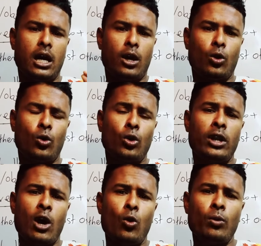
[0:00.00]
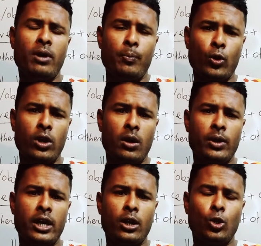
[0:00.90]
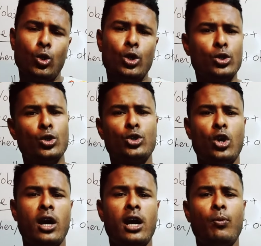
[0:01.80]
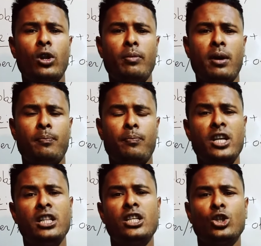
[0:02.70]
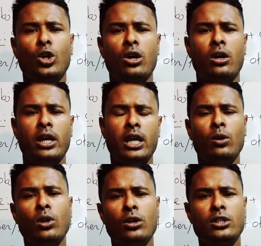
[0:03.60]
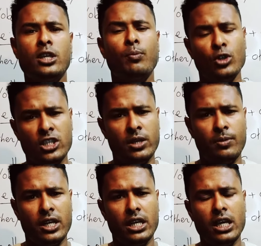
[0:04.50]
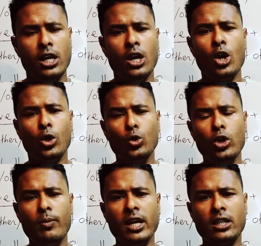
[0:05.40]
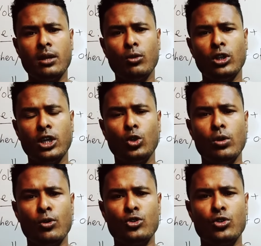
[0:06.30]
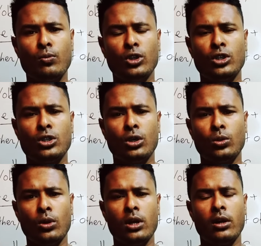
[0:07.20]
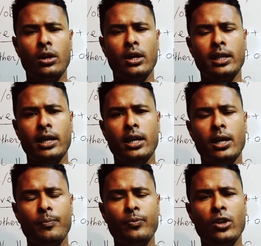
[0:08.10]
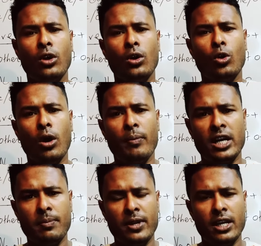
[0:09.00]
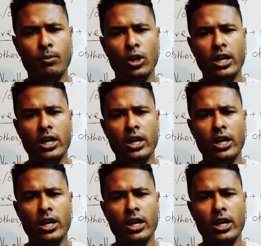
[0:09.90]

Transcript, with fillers: কোনো নাউন বা প্রনাউনের দোষ গুণ সংখ্যা পরিমাপ নির্দেশ করা হয় এগুলো হচ্ছে পজিটিভ ডিগ্রি দুই ব্যক্তির মধ্যে দুই বস্তুর মধ্যে যখন তুলনা করা হয় তাকে কম্পারেটিভ ডিগ্রি বলে